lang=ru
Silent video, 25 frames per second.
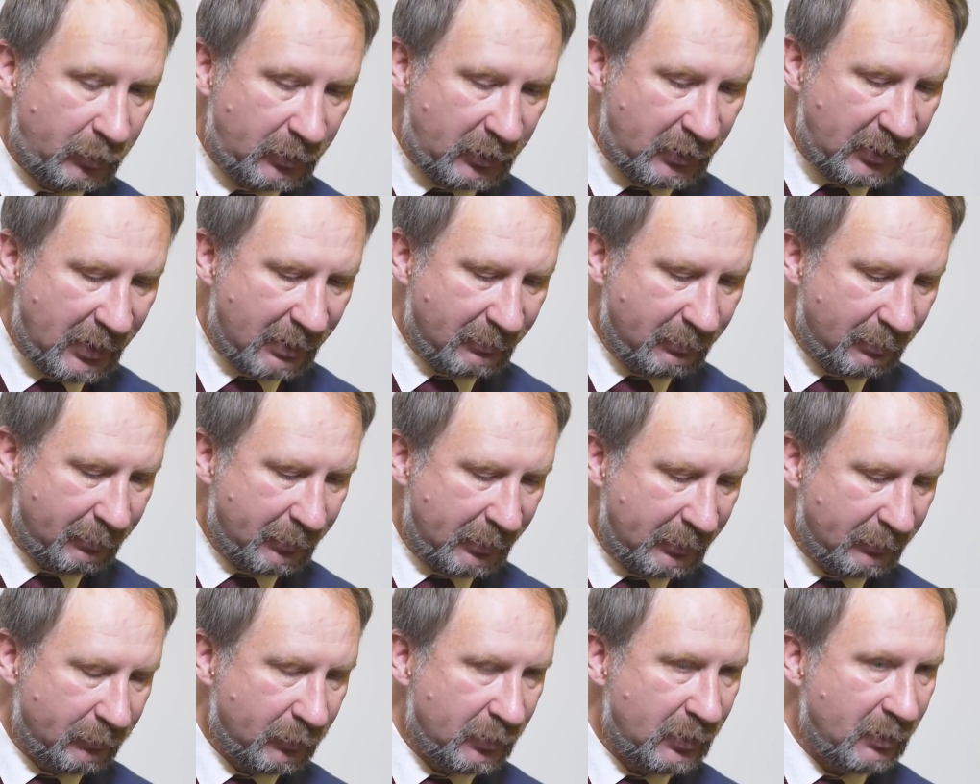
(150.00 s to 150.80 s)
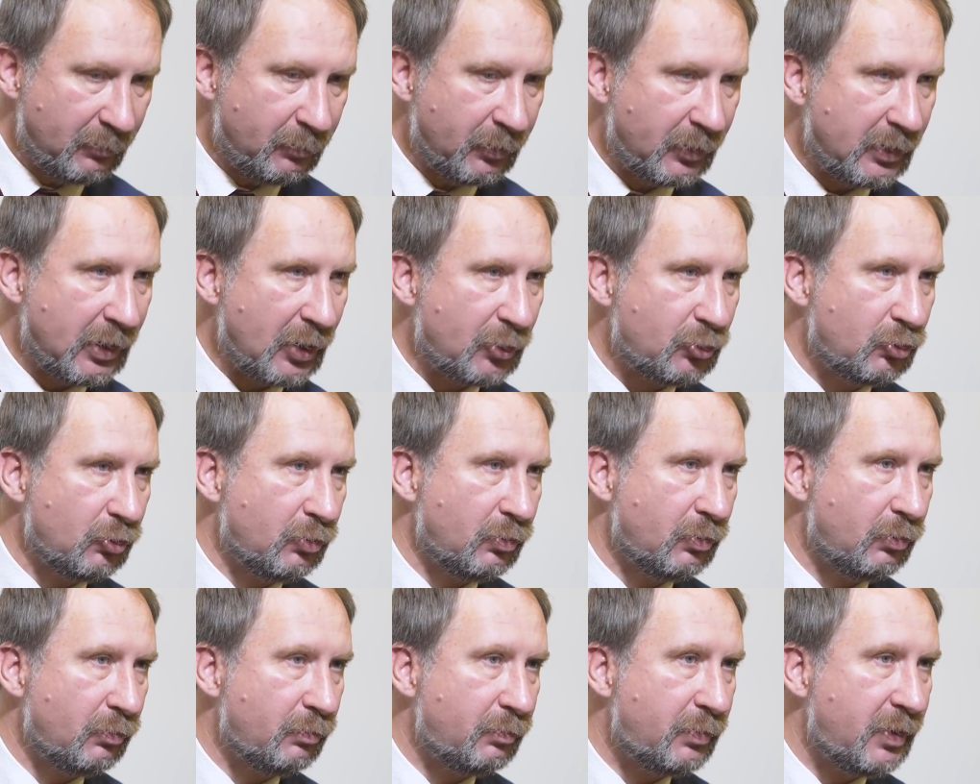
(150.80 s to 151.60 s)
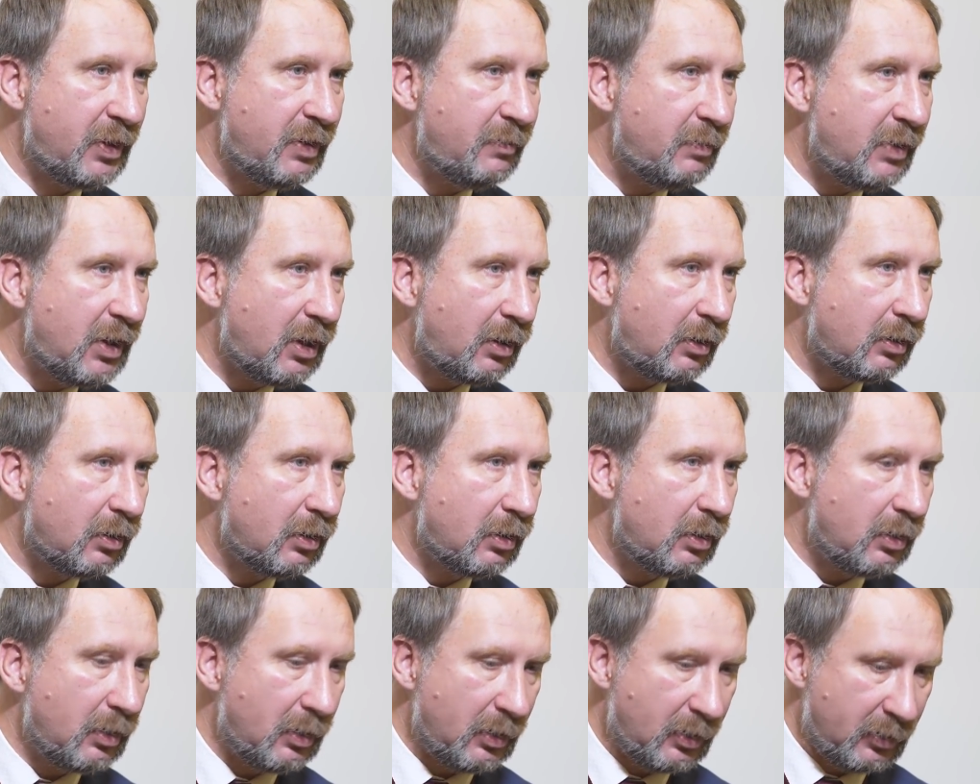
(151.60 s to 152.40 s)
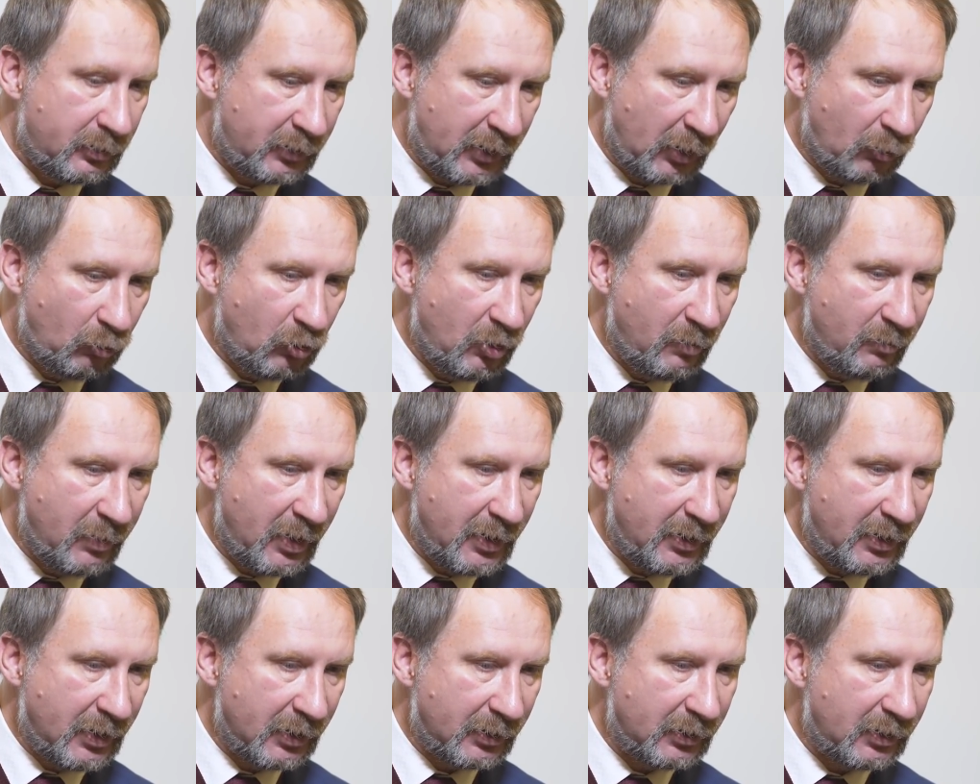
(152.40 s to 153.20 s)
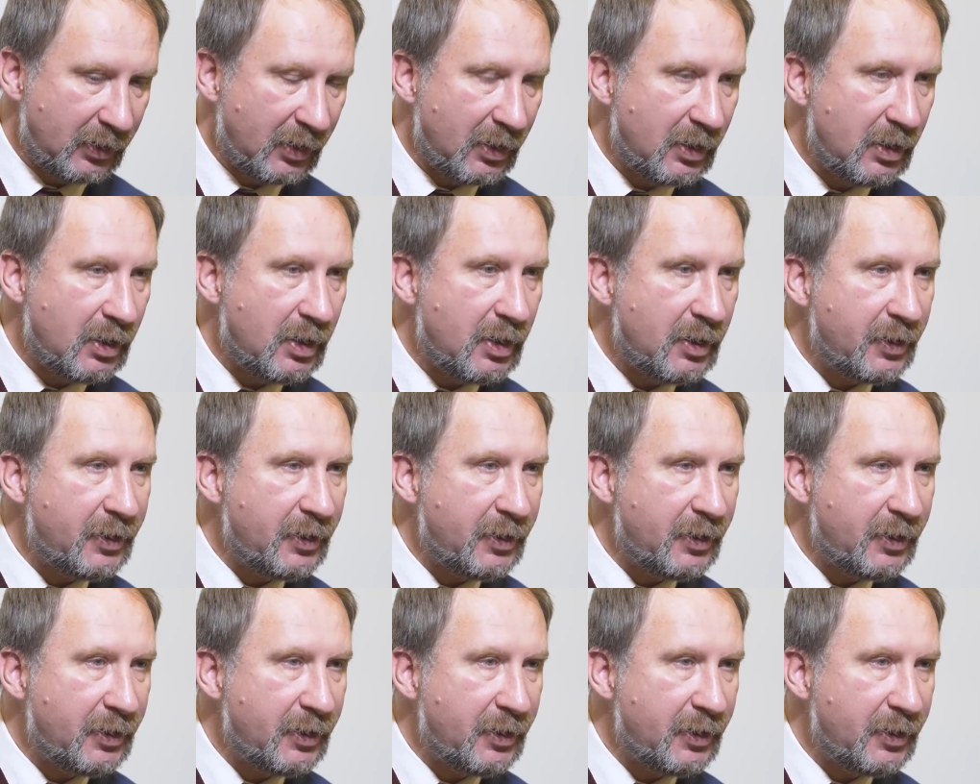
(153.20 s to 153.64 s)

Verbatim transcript: Вот и я вам сегодня покажу пример такой монеты.